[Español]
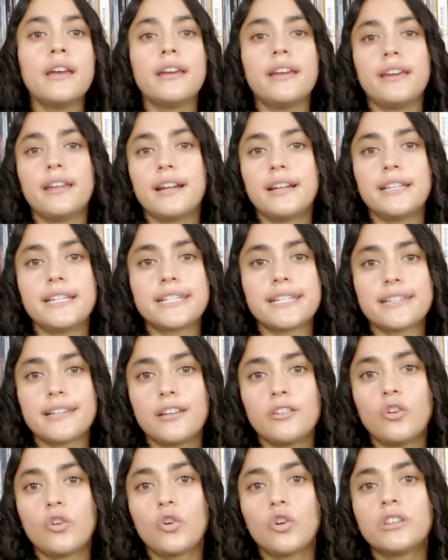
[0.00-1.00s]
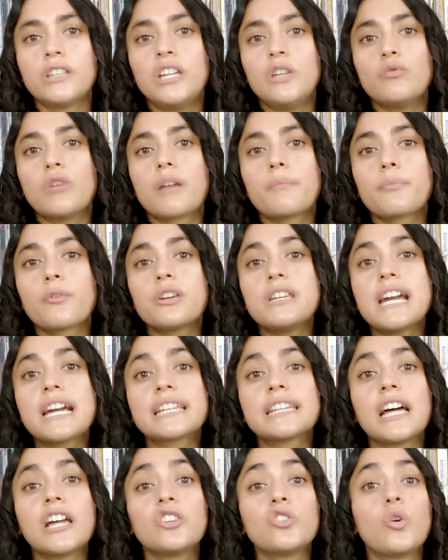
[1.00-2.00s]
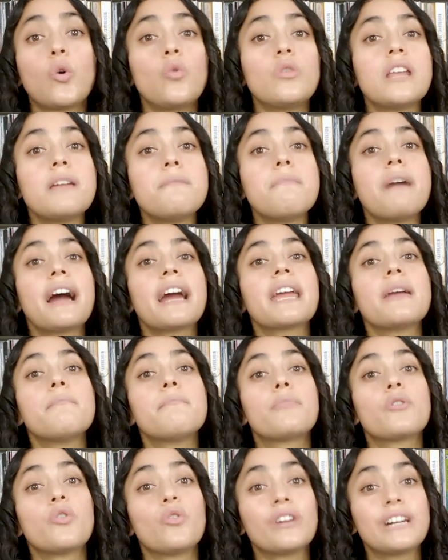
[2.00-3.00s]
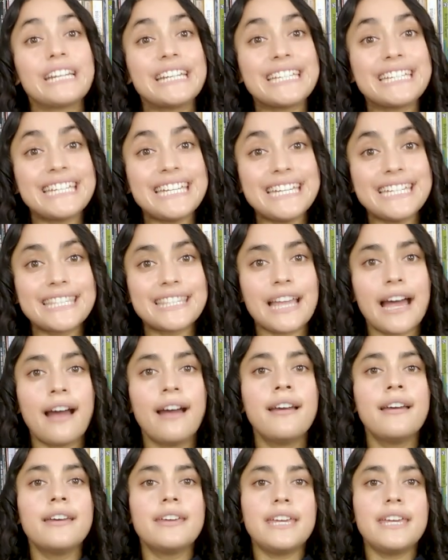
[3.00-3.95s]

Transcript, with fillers: era necesario continuar proyectando una imagen progresista